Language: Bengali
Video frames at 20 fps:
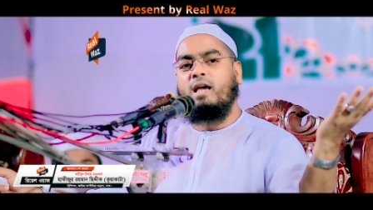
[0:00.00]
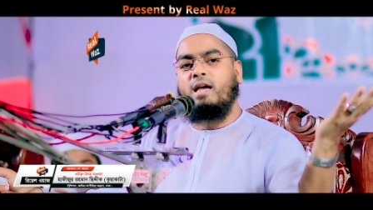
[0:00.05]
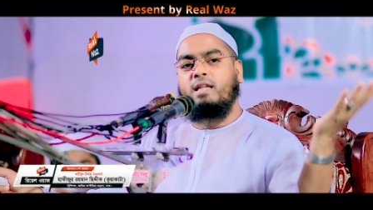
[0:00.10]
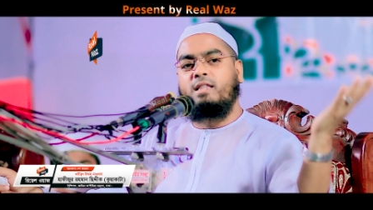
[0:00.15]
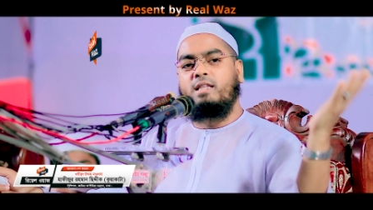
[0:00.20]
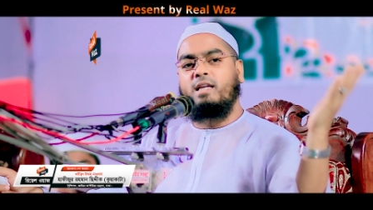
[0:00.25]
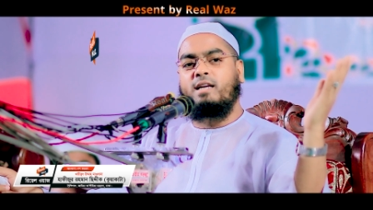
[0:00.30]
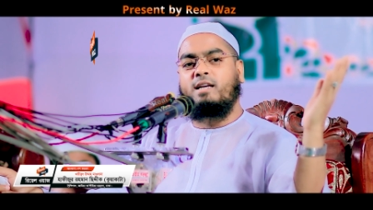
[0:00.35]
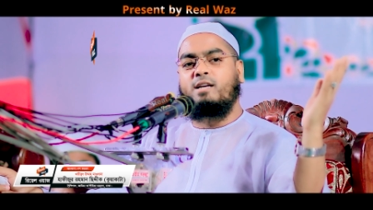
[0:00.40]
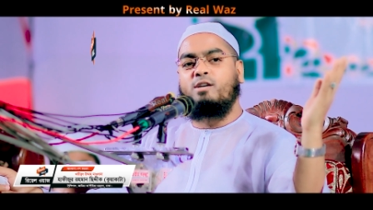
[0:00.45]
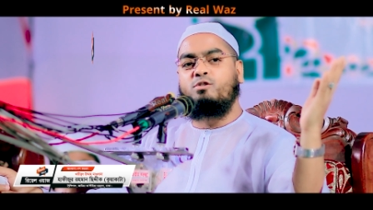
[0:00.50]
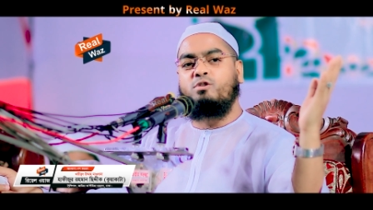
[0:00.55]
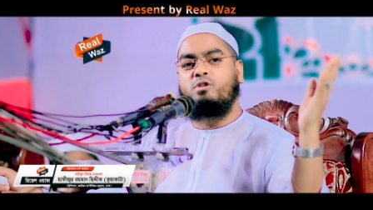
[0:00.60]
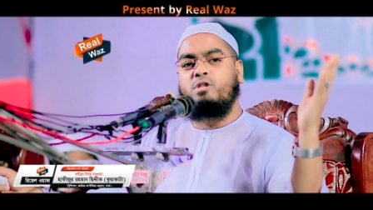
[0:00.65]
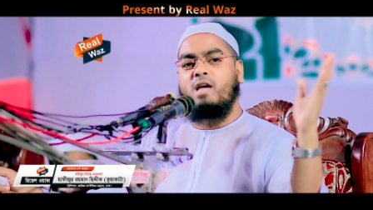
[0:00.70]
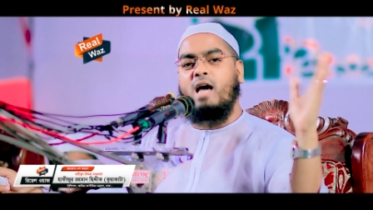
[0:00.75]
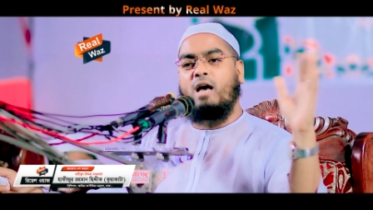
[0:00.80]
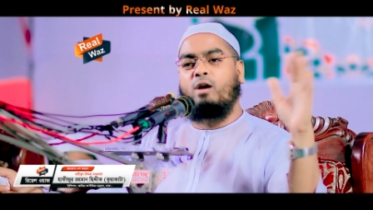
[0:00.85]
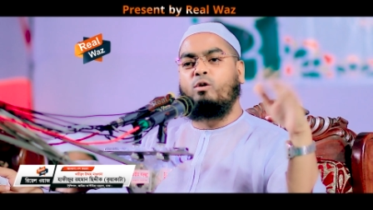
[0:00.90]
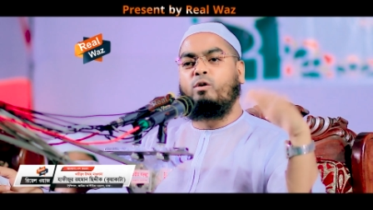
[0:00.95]
এদেরকে
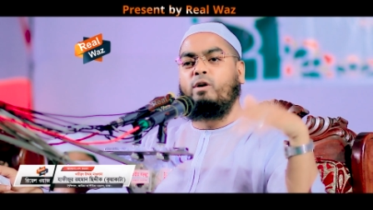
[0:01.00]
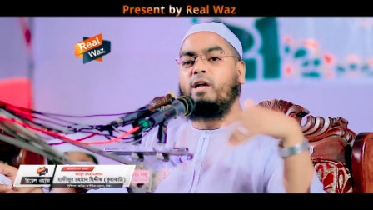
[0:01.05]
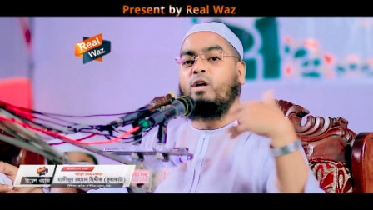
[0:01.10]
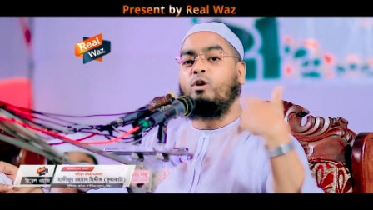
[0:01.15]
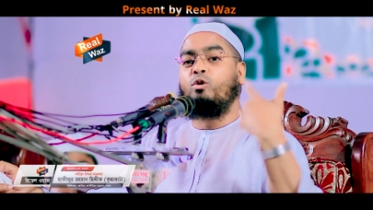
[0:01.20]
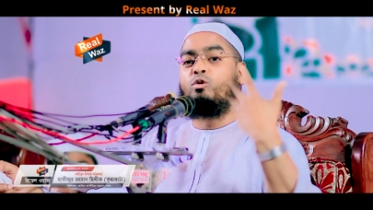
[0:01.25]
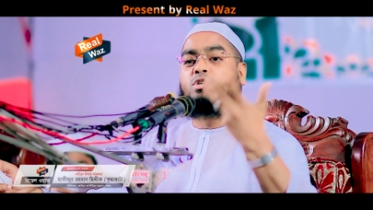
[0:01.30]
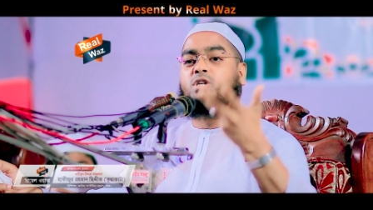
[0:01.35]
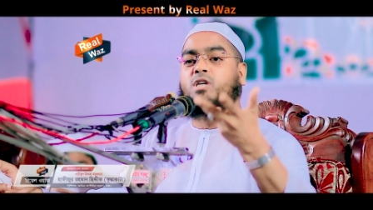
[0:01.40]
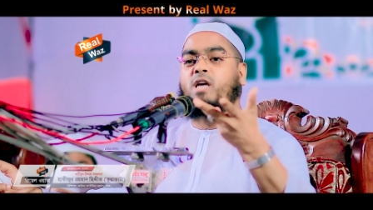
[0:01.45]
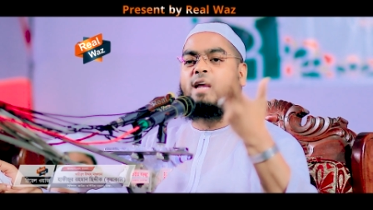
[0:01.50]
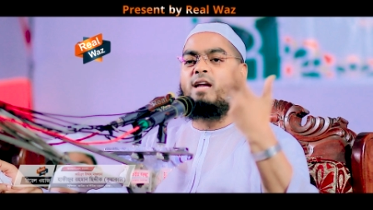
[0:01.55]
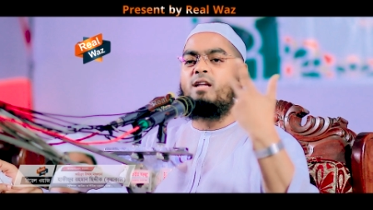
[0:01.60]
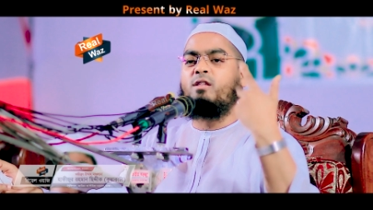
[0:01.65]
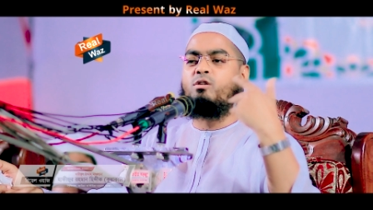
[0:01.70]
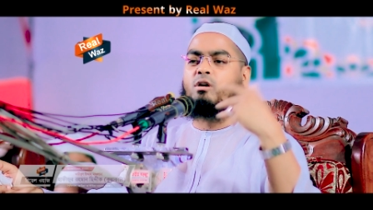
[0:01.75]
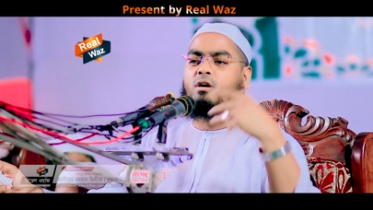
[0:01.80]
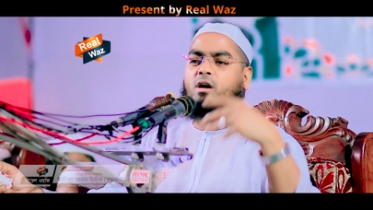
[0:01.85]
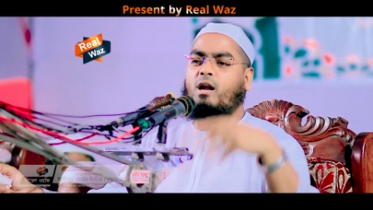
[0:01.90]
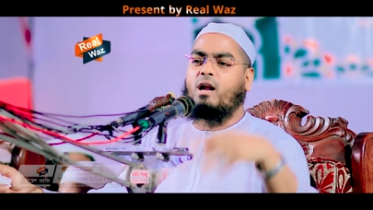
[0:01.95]
যদি আরো
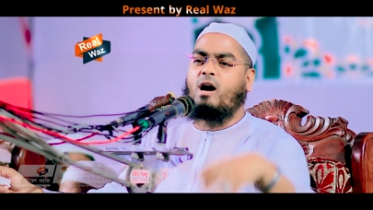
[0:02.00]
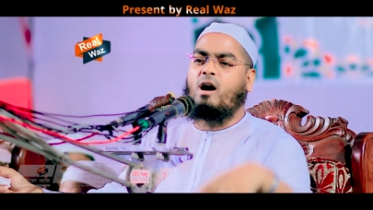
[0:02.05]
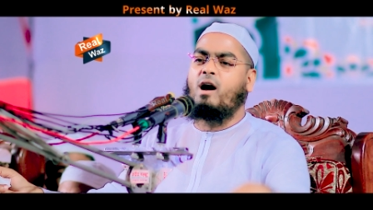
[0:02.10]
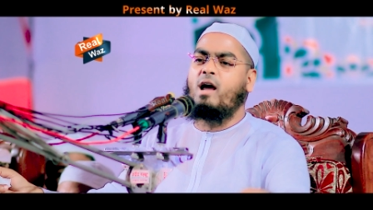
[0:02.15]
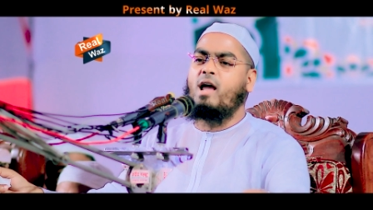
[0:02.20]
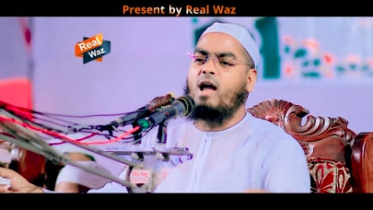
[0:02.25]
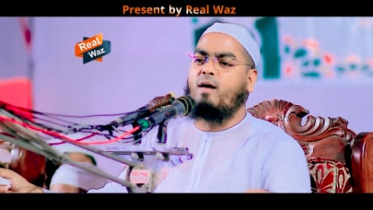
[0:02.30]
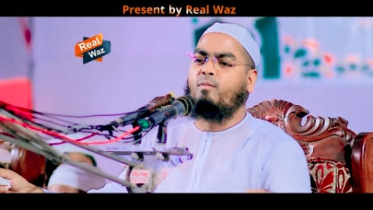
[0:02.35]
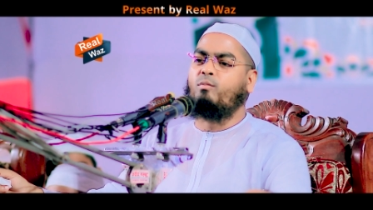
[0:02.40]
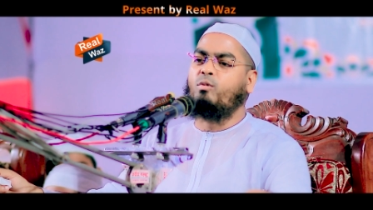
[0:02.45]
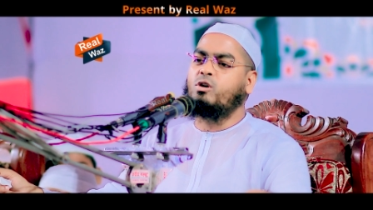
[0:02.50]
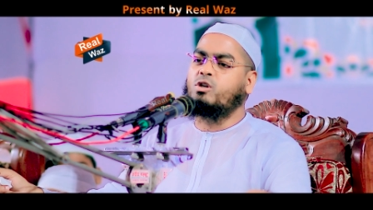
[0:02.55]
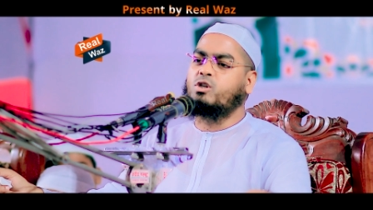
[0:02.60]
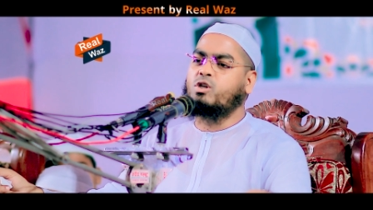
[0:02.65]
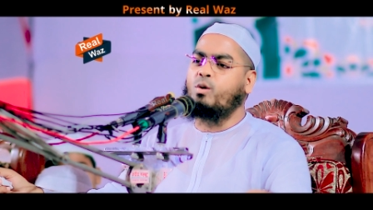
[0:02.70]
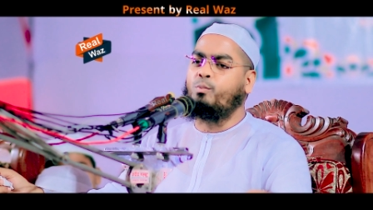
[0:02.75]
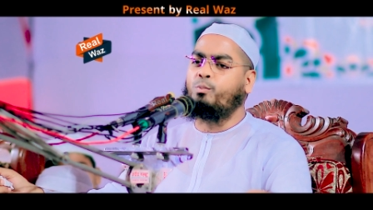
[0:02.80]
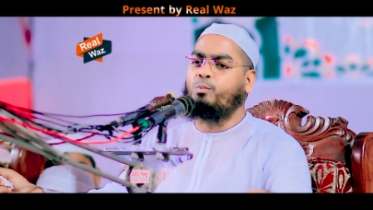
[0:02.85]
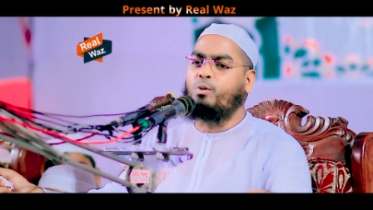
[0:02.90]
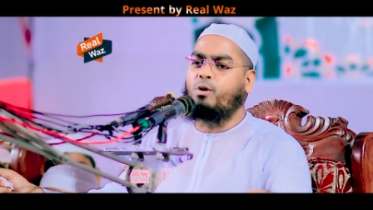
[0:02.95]
নিরুৎসাহিত করা হয় আমল
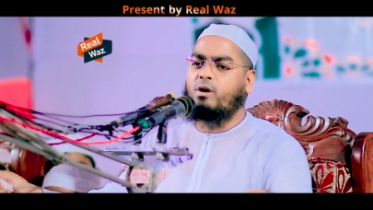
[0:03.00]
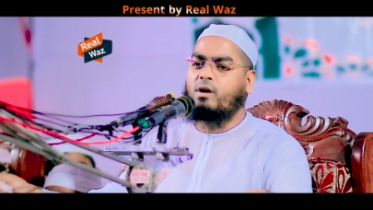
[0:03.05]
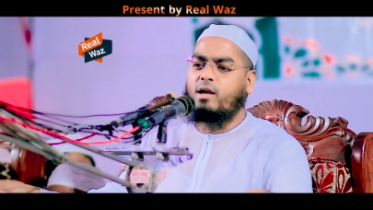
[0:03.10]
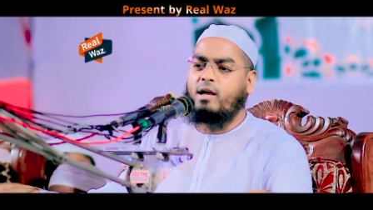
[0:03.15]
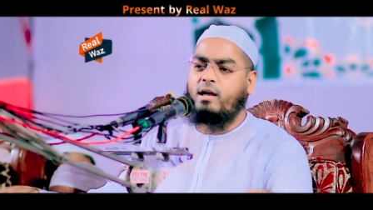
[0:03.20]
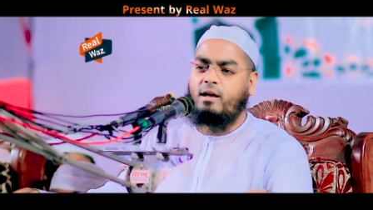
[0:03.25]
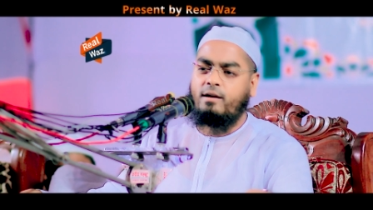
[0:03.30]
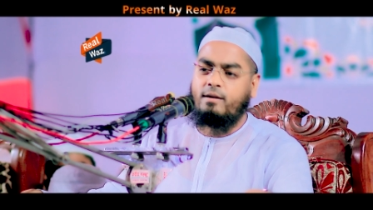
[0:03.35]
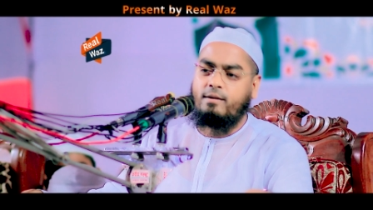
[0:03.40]
সম্পর্কে